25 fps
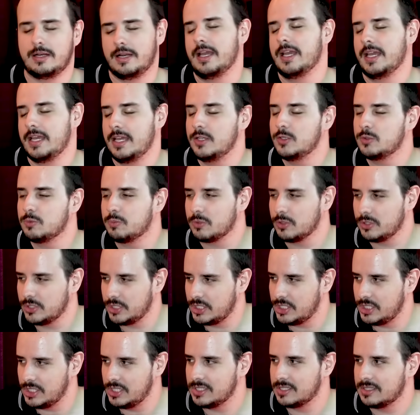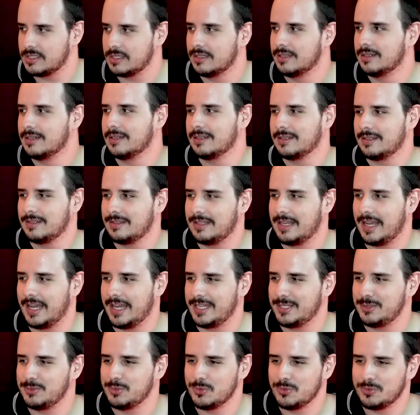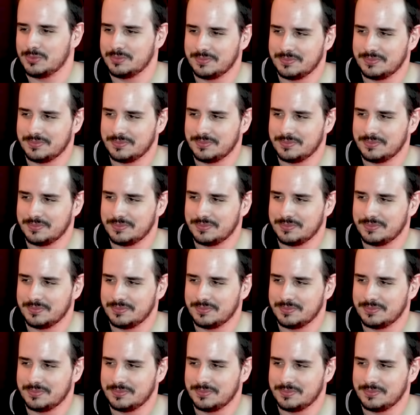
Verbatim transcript: né, ex-projetista da Red Bull.